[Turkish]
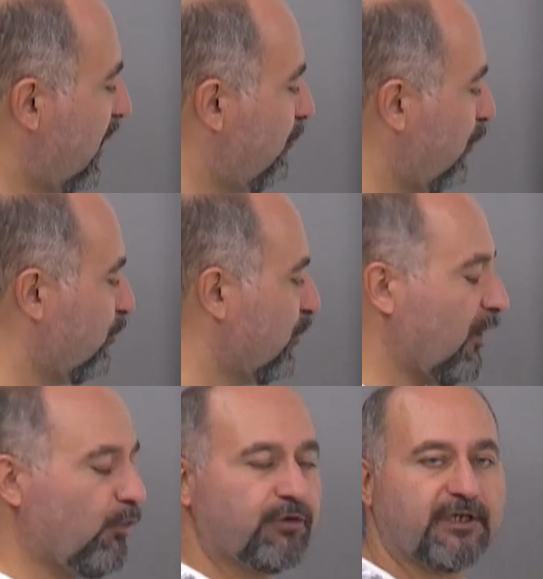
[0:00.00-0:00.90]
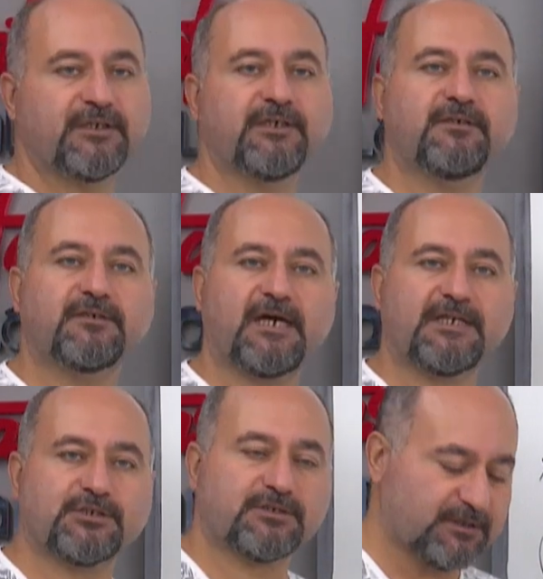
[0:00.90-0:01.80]
ebobuna oranı
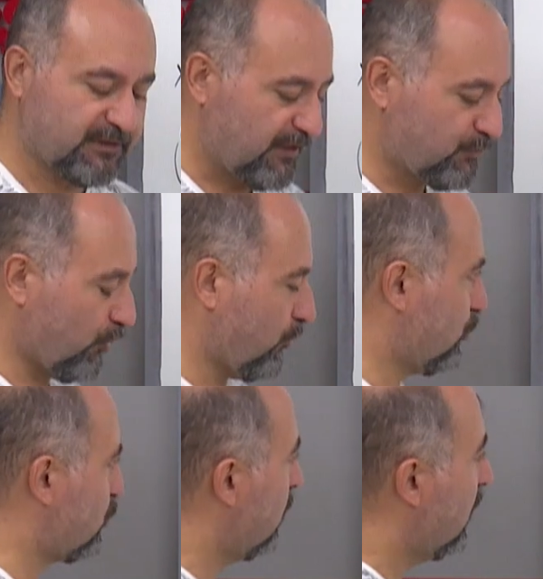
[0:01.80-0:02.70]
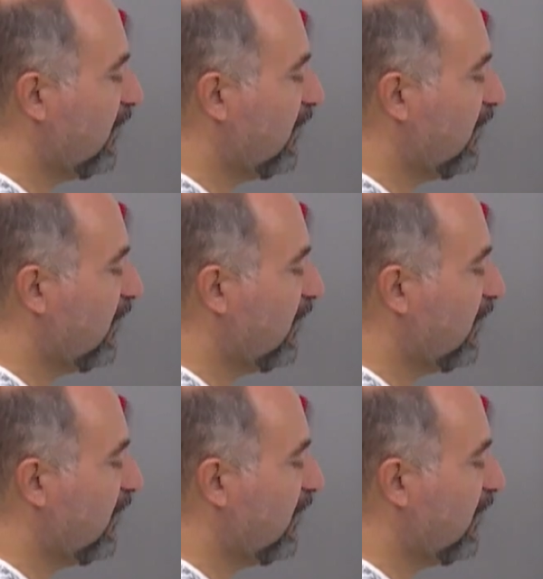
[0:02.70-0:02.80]
kaçtır diye sormuş.